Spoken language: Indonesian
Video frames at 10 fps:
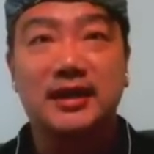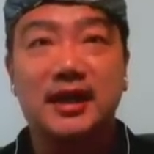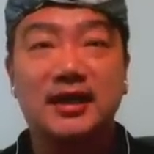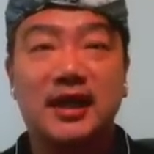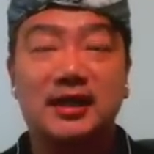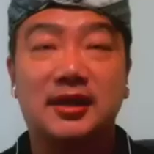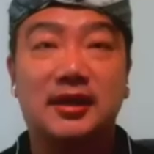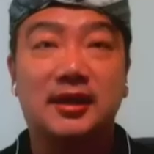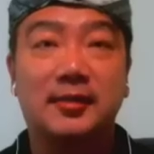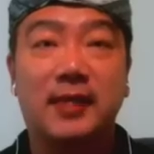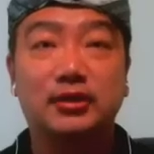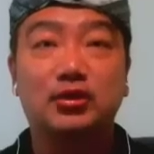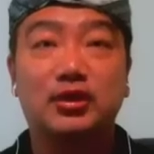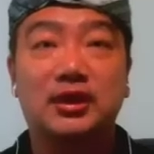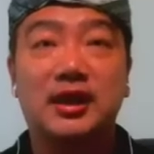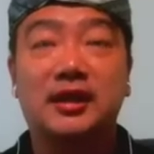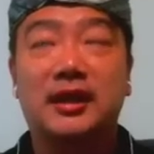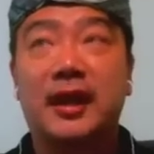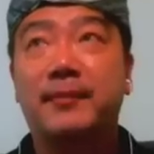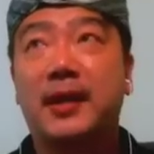kacanya dan dimasuk
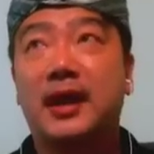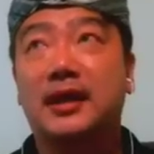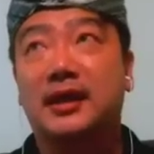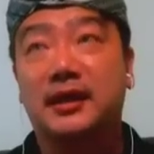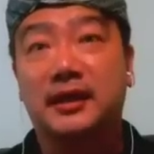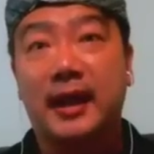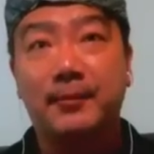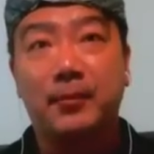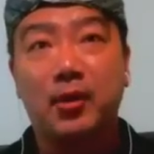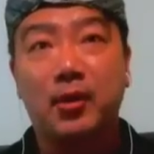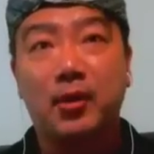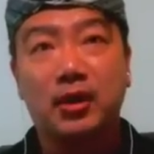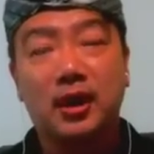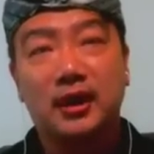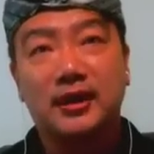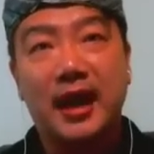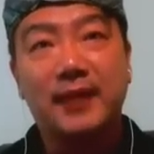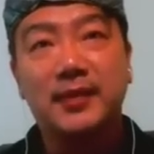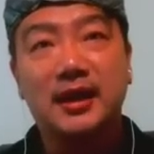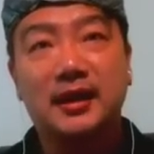di dirampok
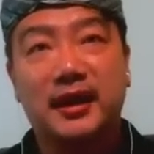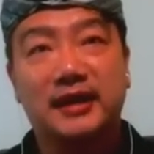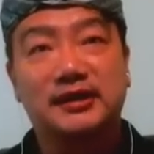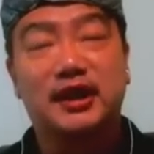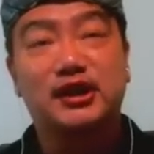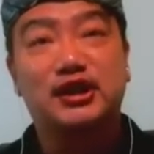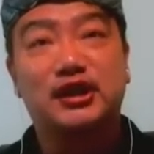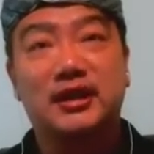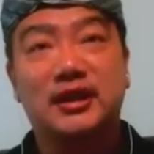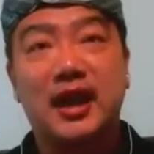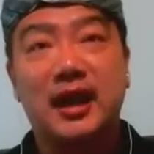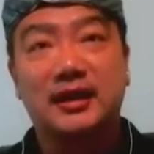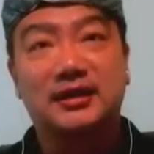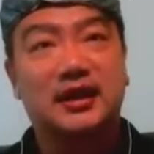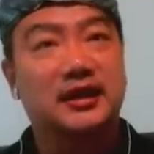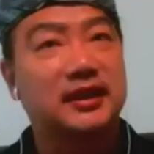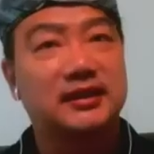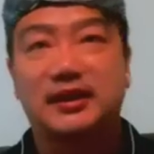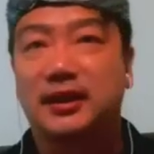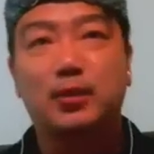diambil cash registernya ada
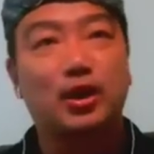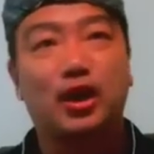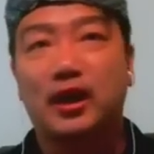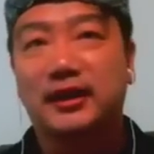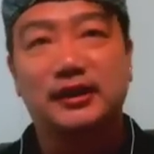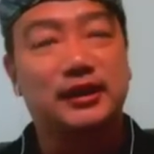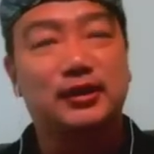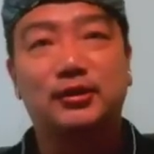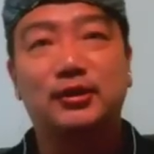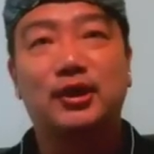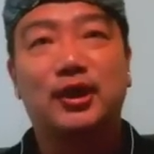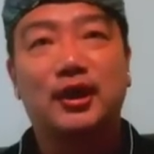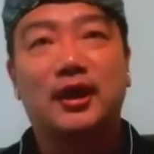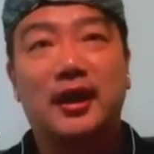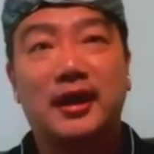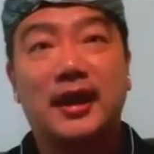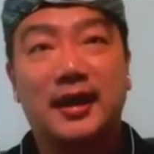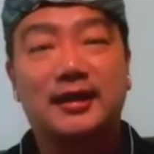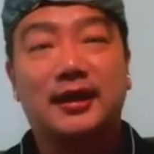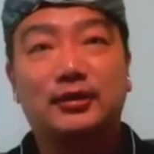sekitar 1000 dolar di situ uh,
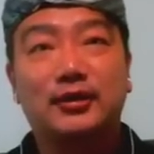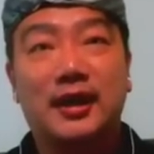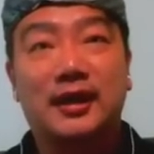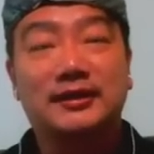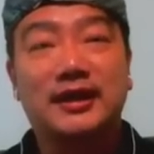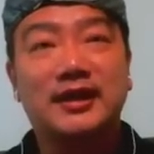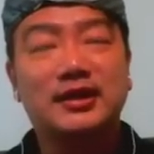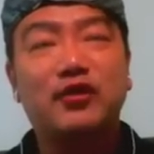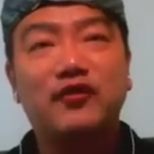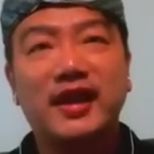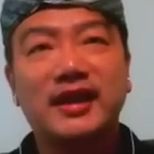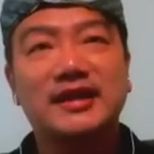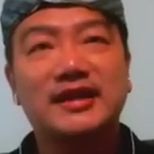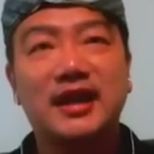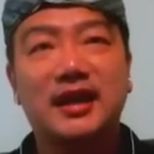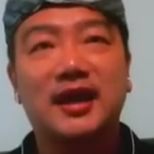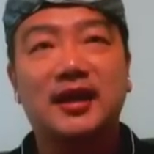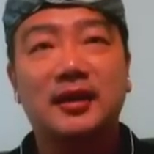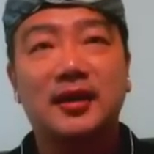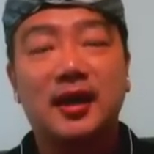ya itu yang jadi so far yang saya
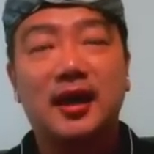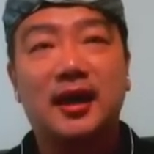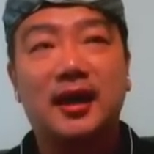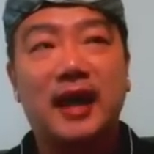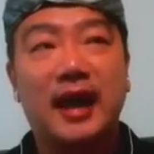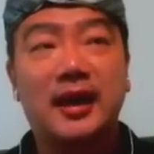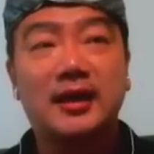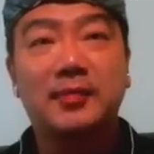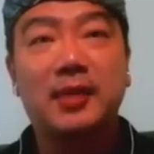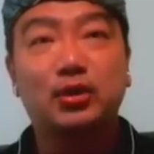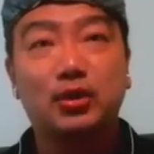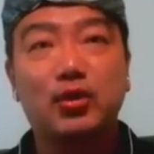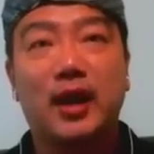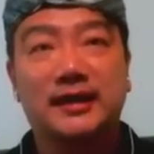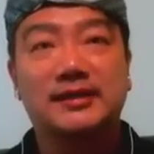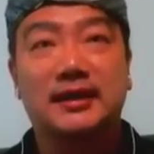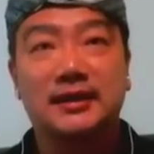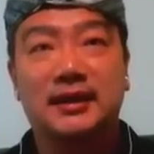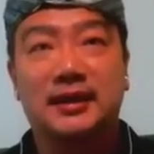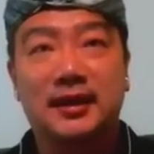dengar uh, hanya baru dua
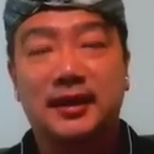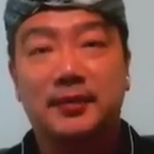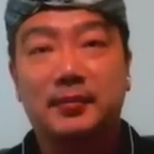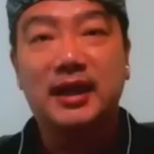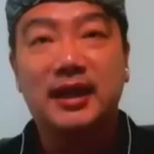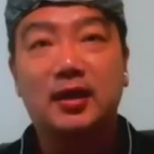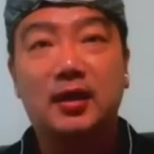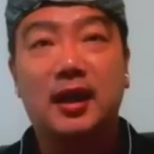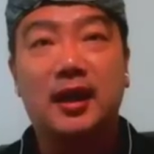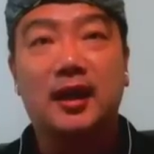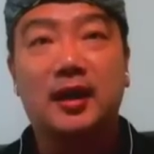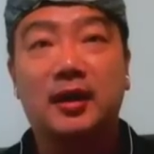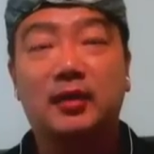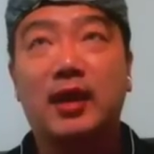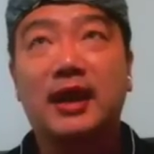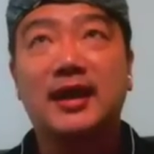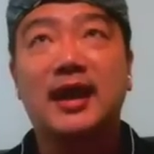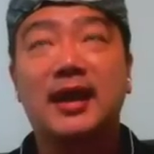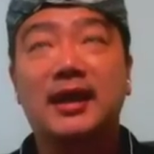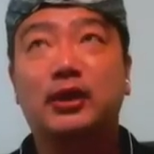saat ini milik uh,
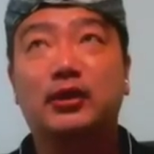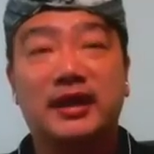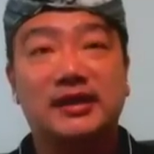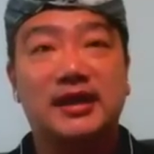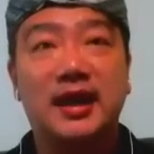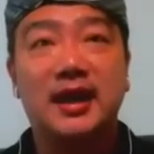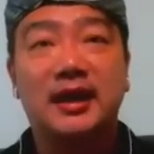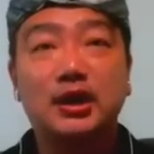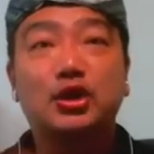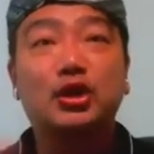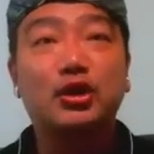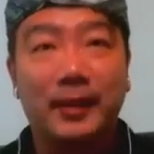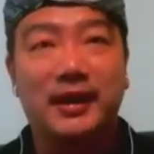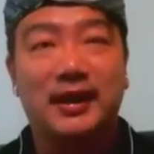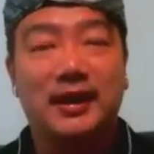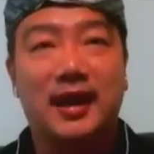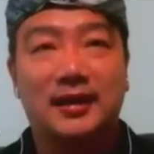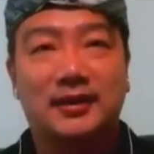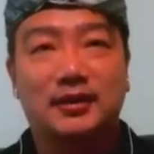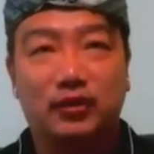warga Indonesia di seluruh
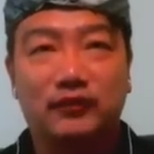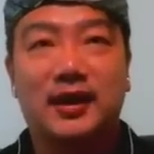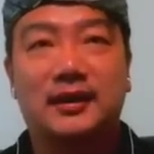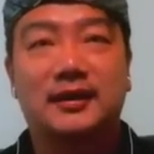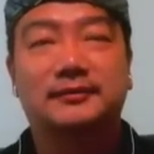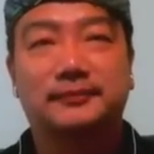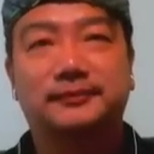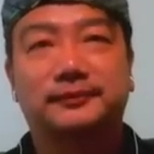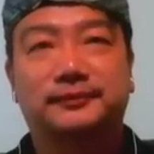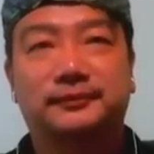Amerika so far